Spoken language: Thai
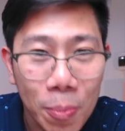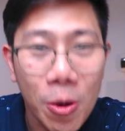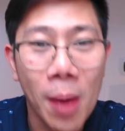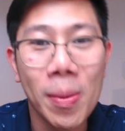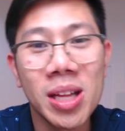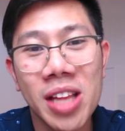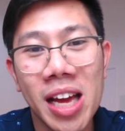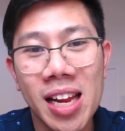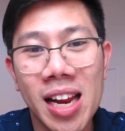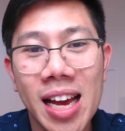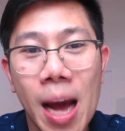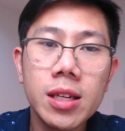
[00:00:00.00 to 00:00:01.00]
กว่าเปอร์เซ็นต์
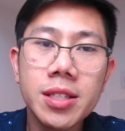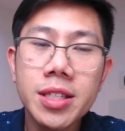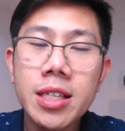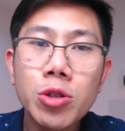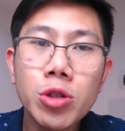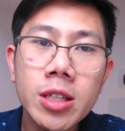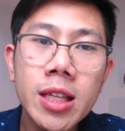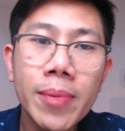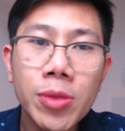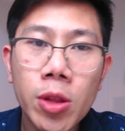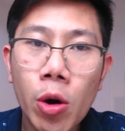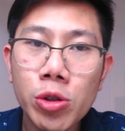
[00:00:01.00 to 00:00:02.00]
นะครับ ซึ่งจุดที่เติบ
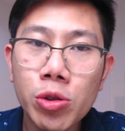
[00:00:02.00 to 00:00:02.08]
โต